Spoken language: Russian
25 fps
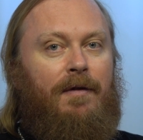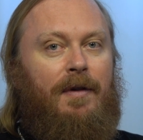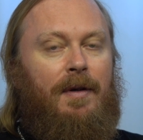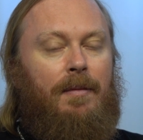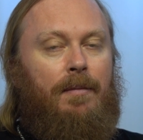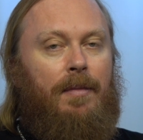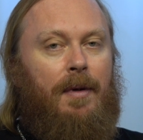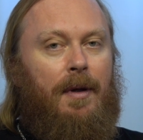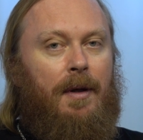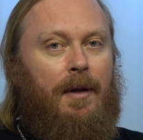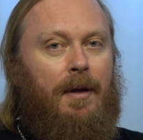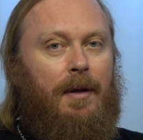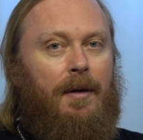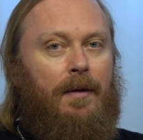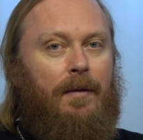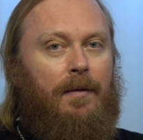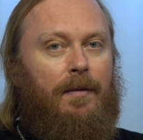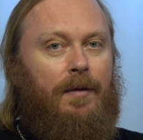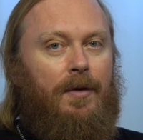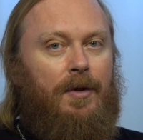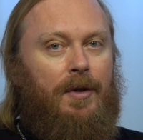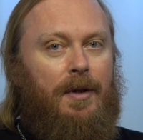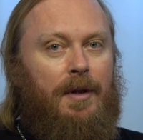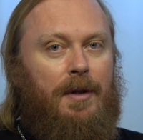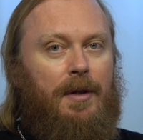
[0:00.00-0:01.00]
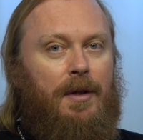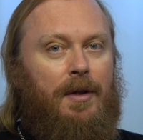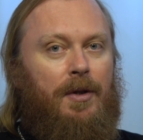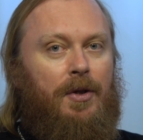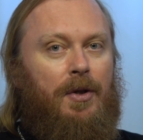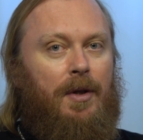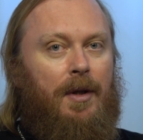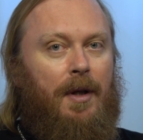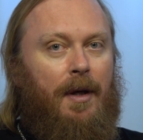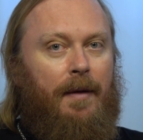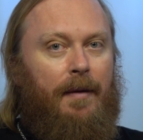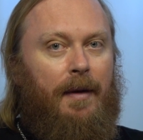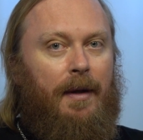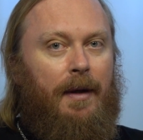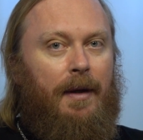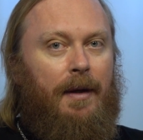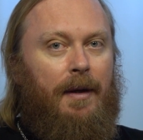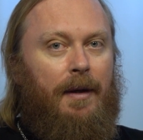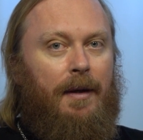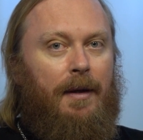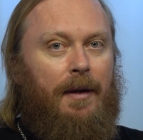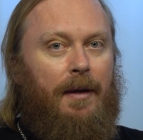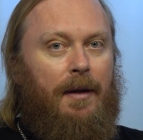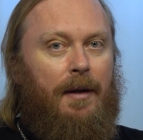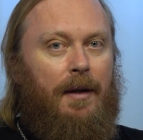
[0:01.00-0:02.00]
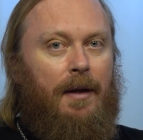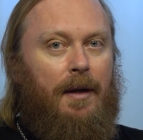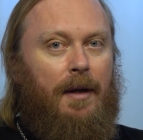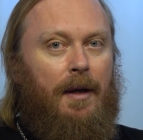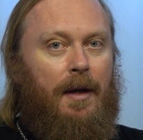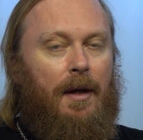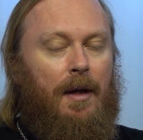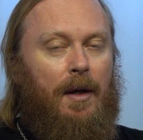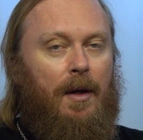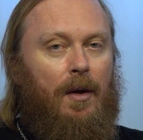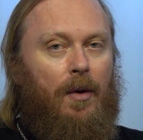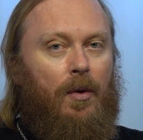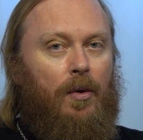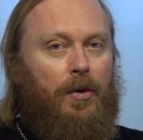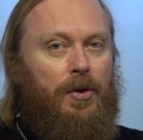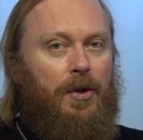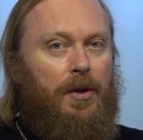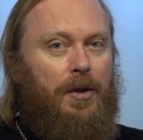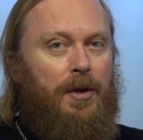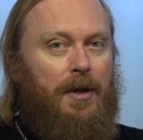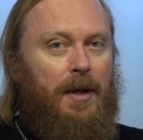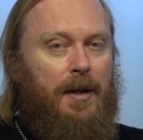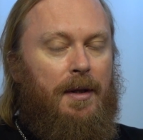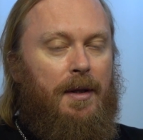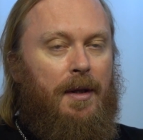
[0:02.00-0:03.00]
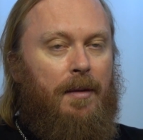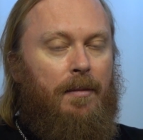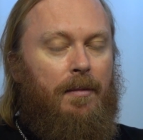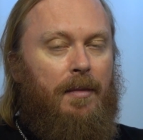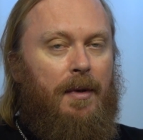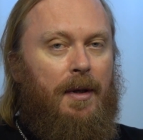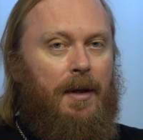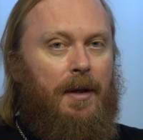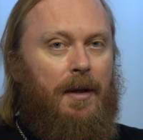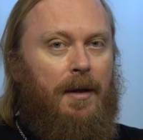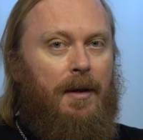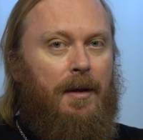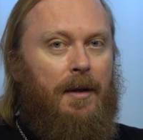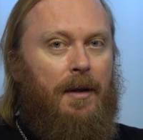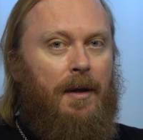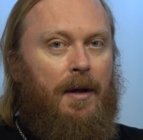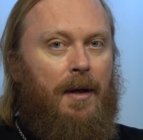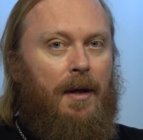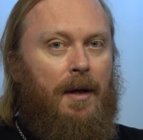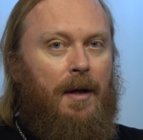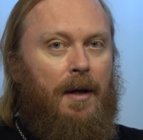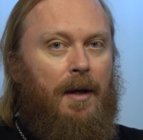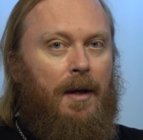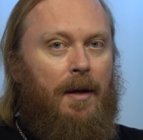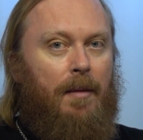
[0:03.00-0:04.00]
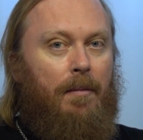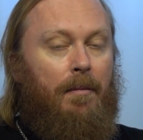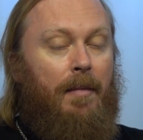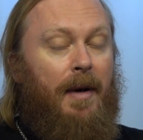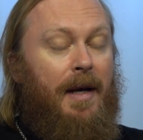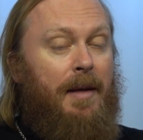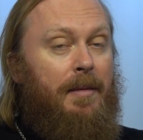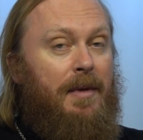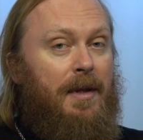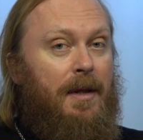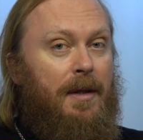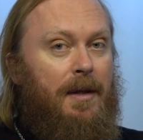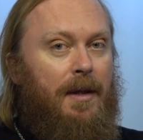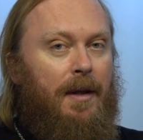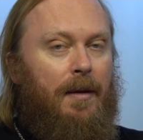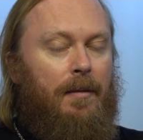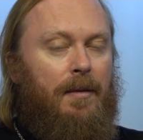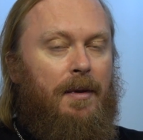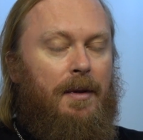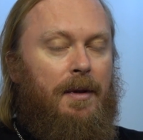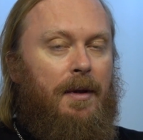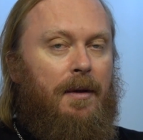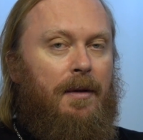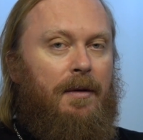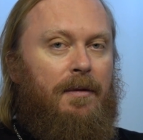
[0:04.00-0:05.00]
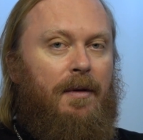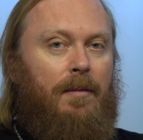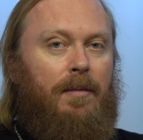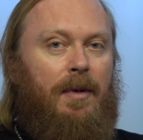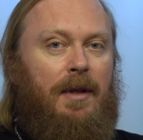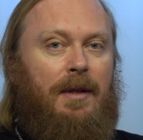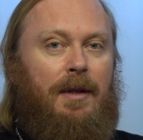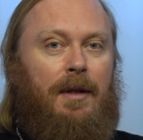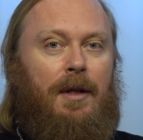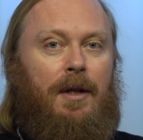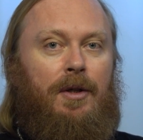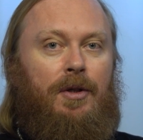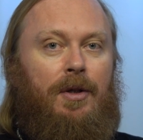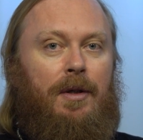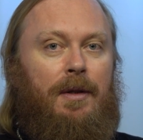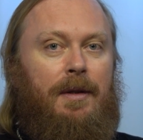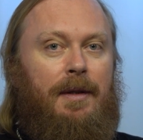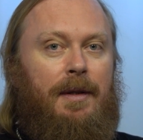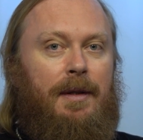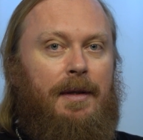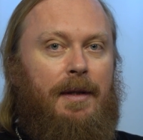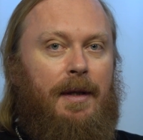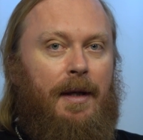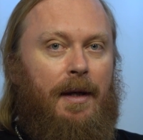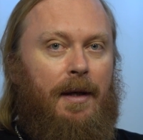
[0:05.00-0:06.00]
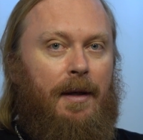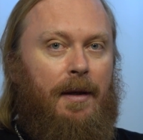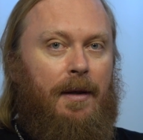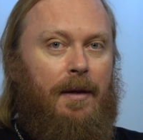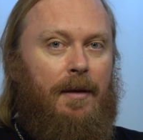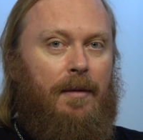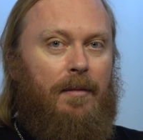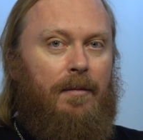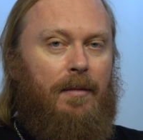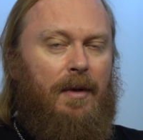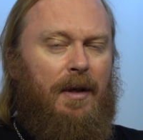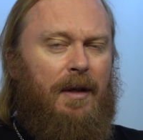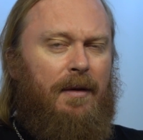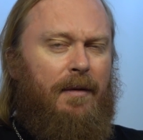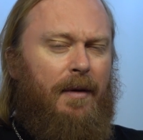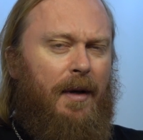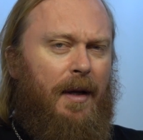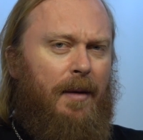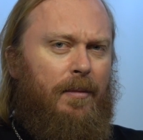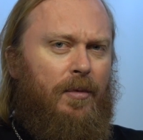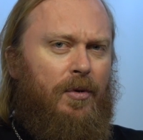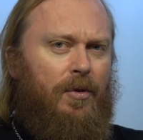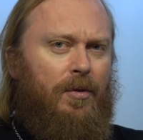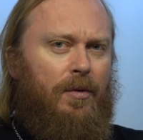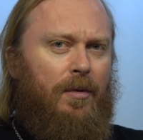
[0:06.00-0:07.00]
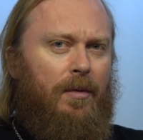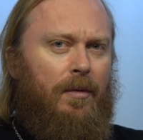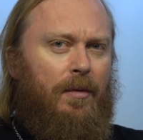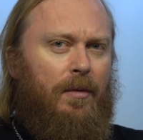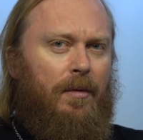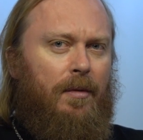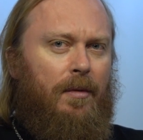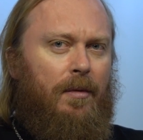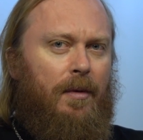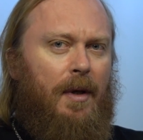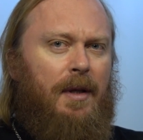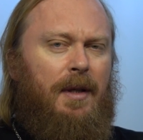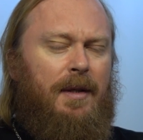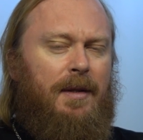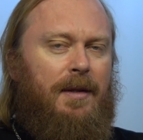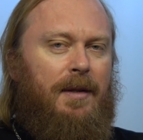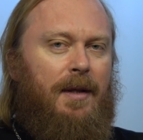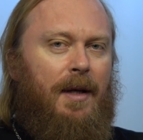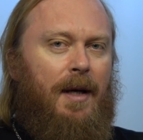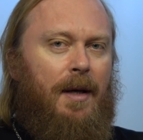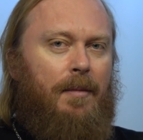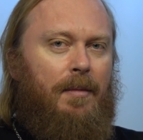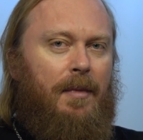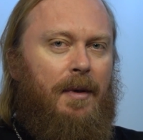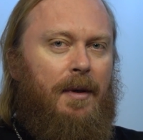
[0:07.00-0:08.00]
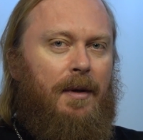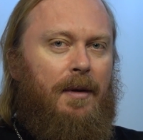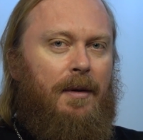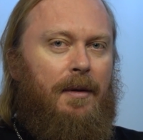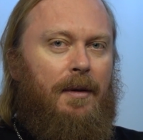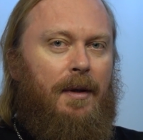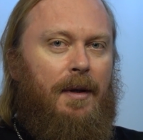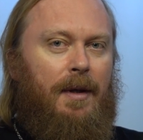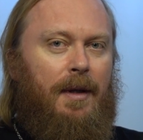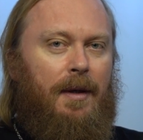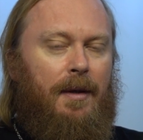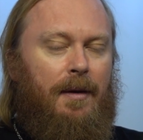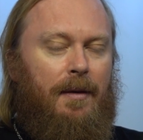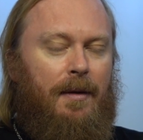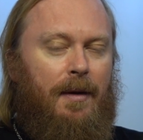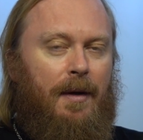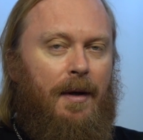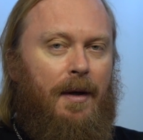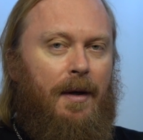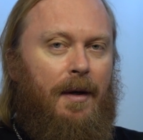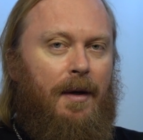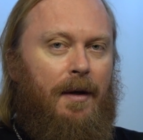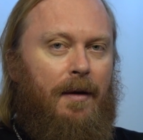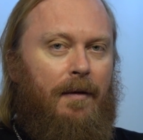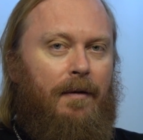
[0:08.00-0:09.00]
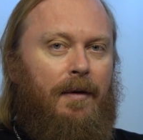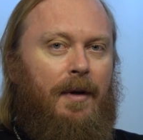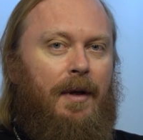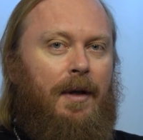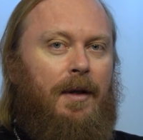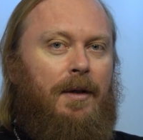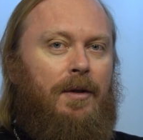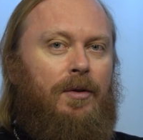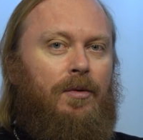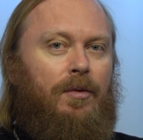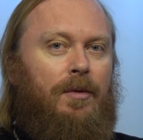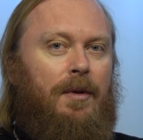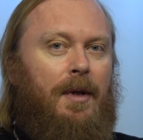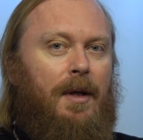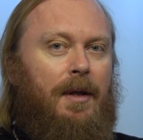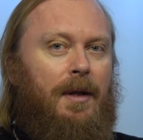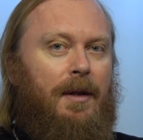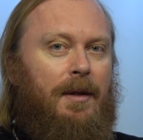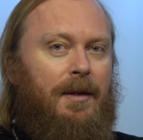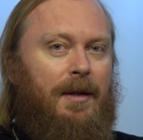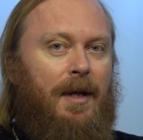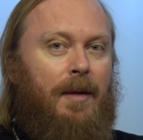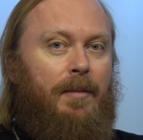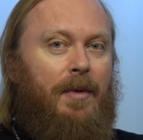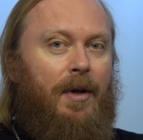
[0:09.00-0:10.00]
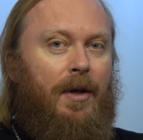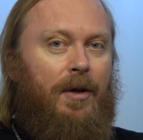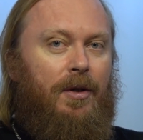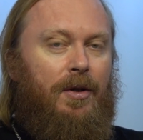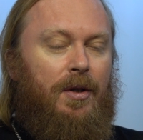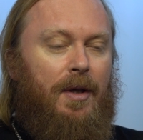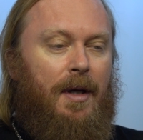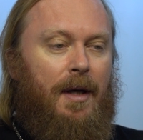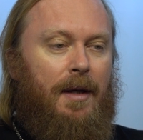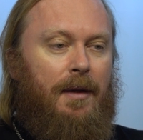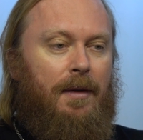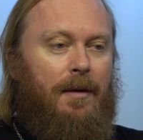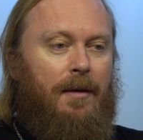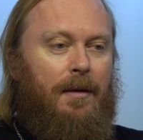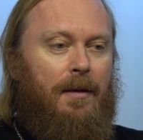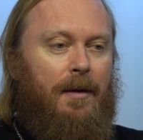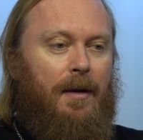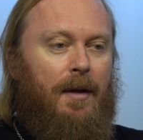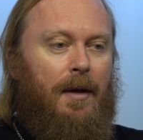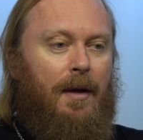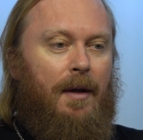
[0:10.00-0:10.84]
выбор в жизни человека. Очень часто мы боимся делать, делать выбор за наших детей. Мы говорим, что они сами, они вырастут, они сами решат.